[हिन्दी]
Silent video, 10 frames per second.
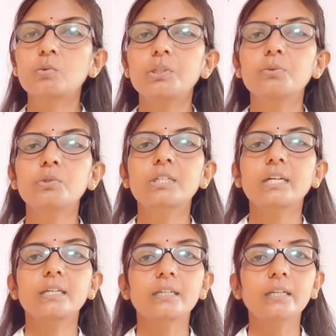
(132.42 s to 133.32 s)
को यूज
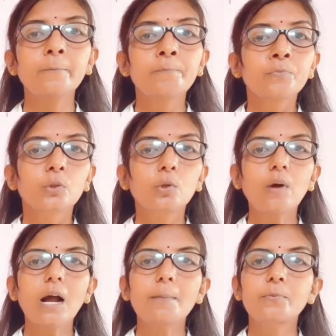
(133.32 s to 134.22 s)
करेंगे तो
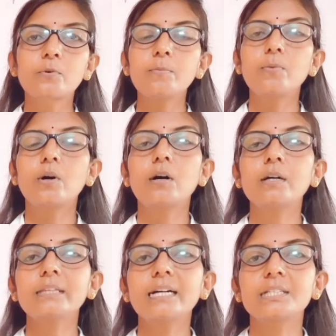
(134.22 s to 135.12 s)
आपको
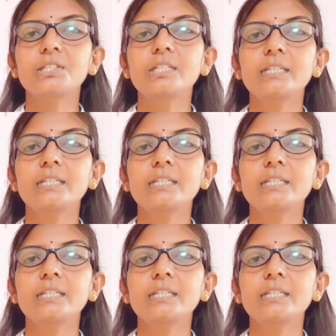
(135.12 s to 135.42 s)
बहुत अच्छी